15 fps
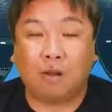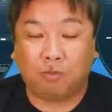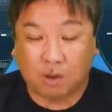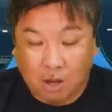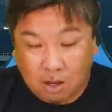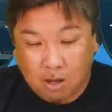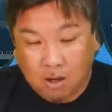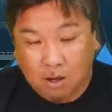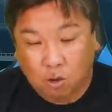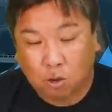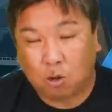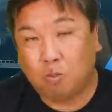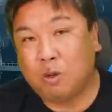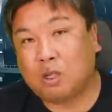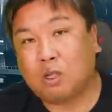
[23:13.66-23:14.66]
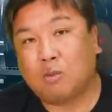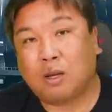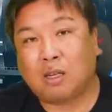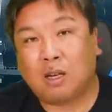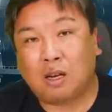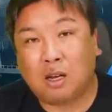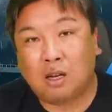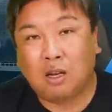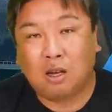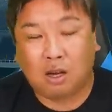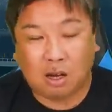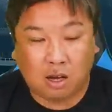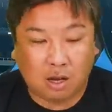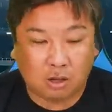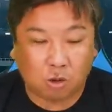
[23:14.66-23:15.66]
れねこの三俣ね、
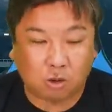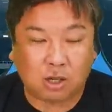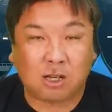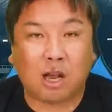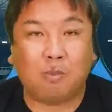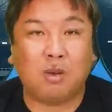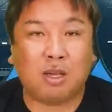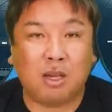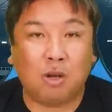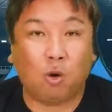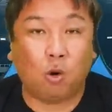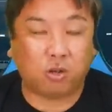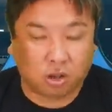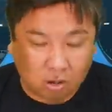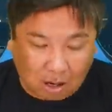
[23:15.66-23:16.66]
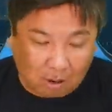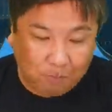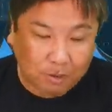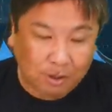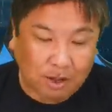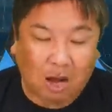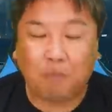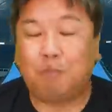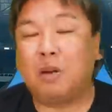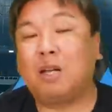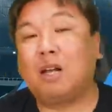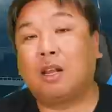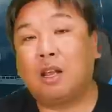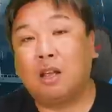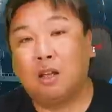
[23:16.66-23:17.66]
えー、そして並木オスナ完
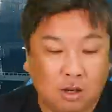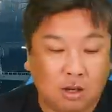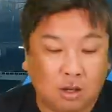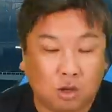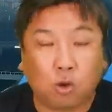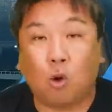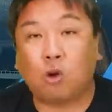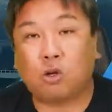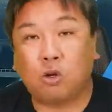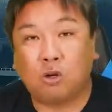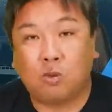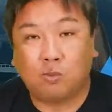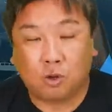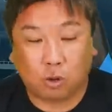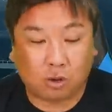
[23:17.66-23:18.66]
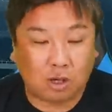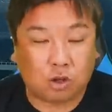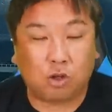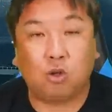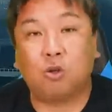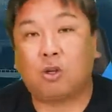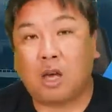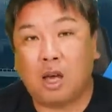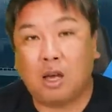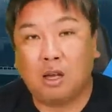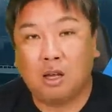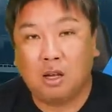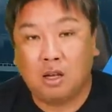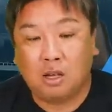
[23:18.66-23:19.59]
璧なね送球そして中継